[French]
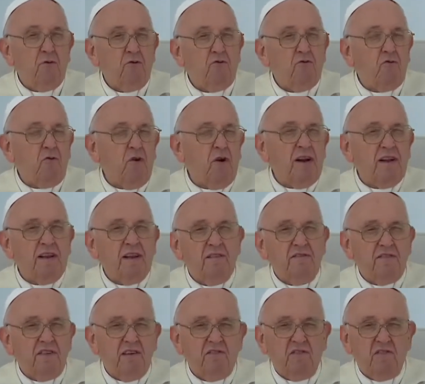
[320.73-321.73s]
Toute
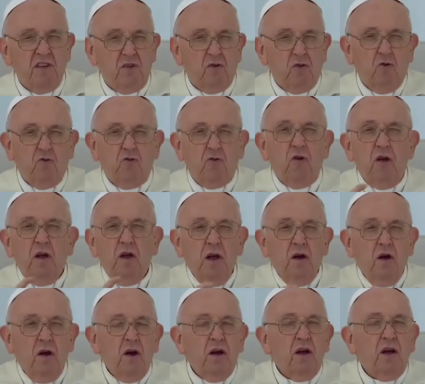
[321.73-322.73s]
belle.
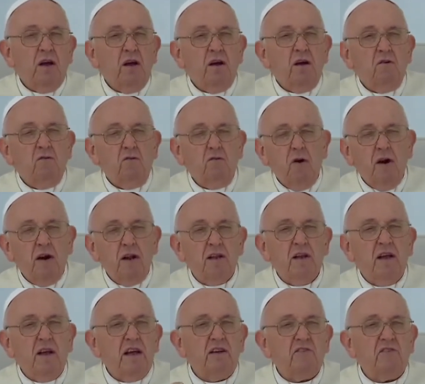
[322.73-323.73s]
Non, nous
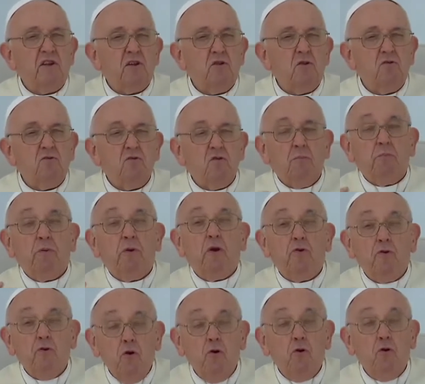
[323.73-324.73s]
sommes
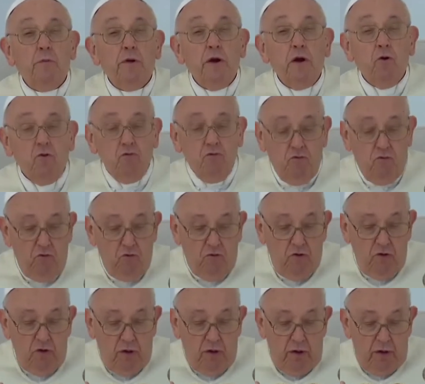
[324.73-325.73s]
peut-être
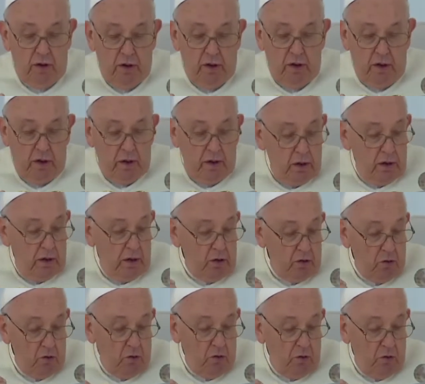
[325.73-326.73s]
forts eh ben,
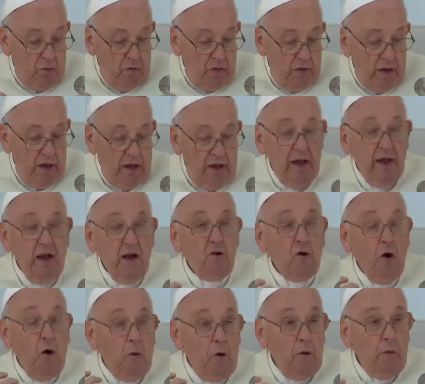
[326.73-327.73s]
mm. et pleins de succès,
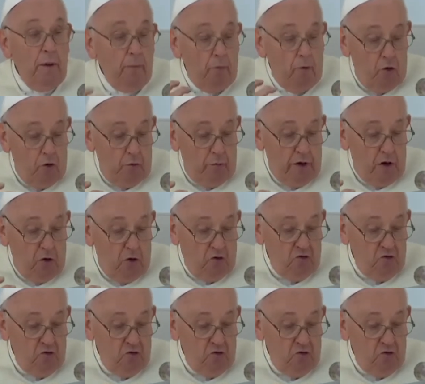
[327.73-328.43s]
mais pas lumineux.